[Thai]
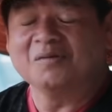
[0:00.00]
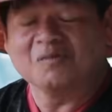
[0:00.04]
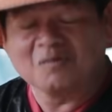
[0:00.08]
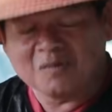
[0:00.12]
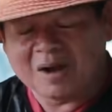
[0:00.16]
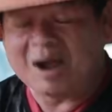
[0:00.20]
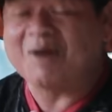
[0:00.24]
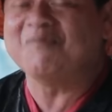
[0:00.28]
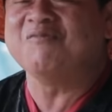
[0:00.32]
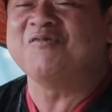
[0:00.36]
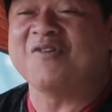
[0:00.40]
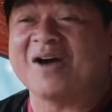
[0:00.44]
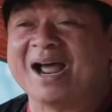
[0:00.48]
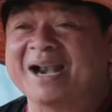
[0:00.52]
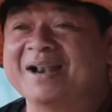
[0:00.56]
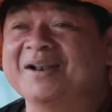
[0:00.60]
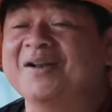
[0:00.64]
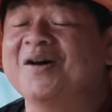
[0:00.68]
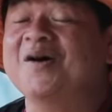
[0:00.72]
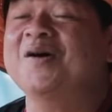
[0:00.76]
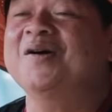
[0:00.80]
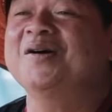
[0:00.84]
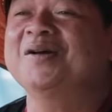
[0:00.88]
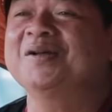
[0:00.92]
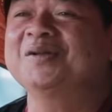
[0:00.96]
ความฝัน
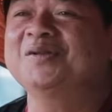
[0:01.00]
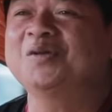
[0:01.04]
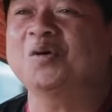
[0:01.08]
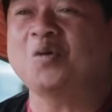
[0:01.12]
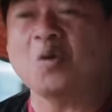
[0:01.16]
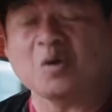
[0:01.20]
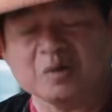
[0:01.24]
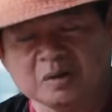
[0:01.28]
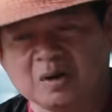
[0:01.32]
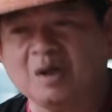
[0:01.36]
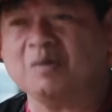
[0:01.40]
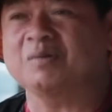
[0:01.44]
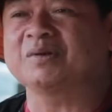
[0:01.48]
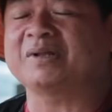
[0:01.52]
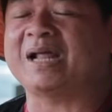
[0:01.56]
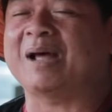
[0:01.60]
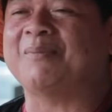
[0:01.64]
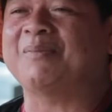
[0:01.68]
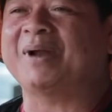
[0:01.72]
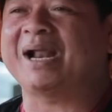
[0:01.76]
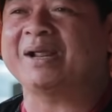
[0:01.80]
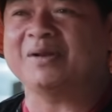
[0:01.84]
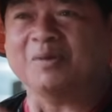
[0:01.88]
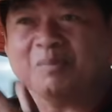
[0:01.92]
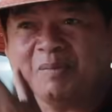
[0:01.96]
เนาะทุกคนต้องทำ
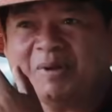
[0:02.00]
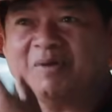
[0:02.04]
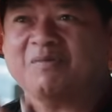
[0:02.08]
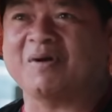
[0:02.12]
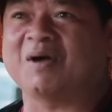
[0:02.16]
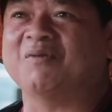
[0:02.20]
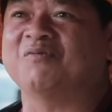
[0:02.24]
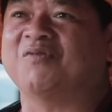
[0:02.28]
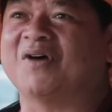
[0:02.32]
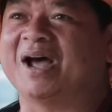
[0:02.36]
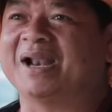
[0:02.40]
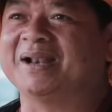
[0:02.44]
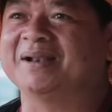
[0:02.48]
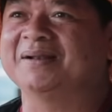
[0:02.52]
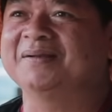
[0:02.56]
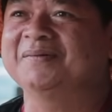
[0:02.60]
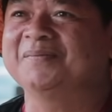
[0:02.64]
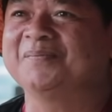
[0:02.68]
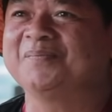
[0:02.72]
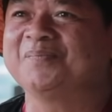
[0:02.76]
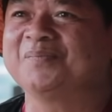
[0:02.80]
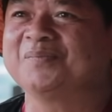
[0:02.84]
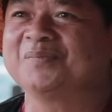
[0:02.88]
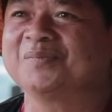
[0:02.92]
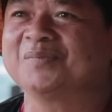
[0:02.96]
อะไรต้องมีความฝัน
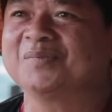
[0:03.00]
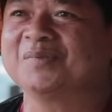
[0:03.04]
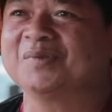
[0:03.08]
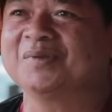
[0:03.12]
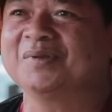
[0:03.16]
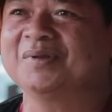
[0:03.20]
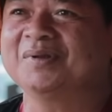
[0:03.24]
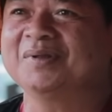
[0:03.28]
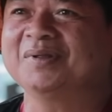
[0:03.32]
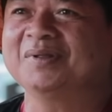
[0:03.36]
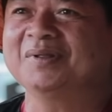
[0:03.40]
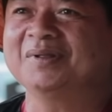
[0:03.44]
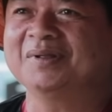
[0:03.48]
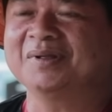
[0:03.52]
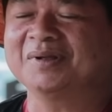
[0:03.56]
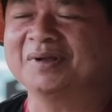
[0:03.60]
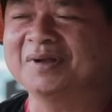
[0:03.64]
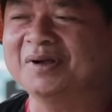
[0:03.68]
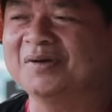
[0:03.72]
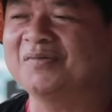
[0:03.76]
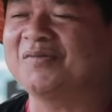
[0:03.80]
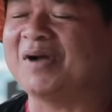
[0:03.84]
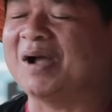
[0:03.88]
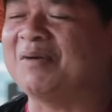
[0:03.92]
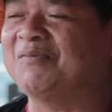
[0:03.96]

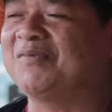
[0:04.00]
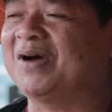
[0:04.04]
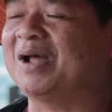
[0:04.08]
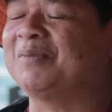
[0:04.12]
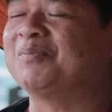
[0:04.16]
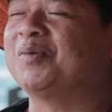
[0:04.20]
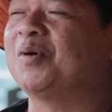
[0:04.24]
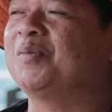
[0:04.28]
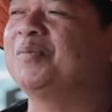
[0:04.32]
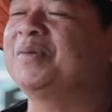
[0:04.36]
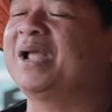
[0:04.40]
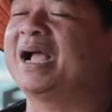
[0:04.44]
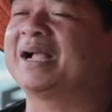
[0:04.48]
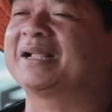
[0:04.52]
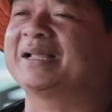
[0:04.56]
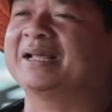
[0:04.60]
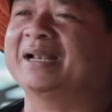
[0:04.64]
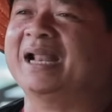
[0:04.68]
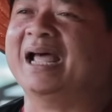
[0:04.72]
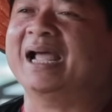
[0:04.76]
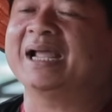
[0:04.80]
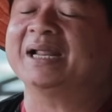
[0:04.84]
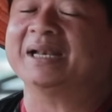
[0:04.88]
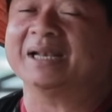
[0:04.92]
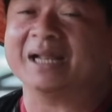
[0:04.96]
คือความฝันผมอยากจะ
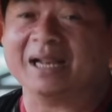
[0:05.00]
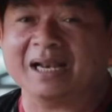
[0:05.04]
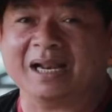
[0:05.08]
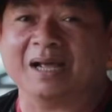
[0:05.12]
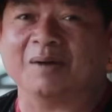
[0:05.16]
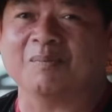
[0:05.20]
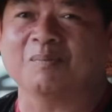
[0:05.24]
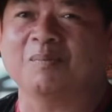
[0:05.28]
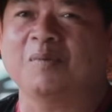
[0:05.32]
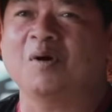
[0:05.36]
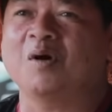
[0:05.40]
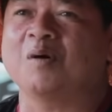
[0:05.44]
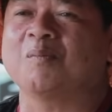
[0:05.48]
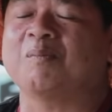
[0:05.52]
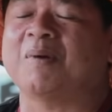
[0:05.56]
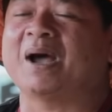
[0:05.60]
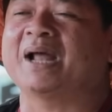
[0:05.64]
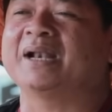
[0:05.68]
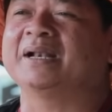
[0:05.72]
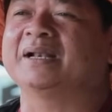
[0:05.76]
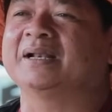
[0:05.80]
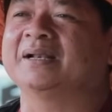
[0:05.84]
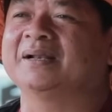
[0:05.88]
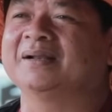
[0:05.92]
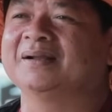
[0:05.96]
ได้นั่นแหละพ่อพั
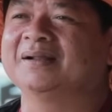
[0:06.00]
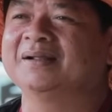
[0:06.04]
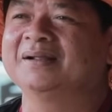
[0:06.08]
นธุ์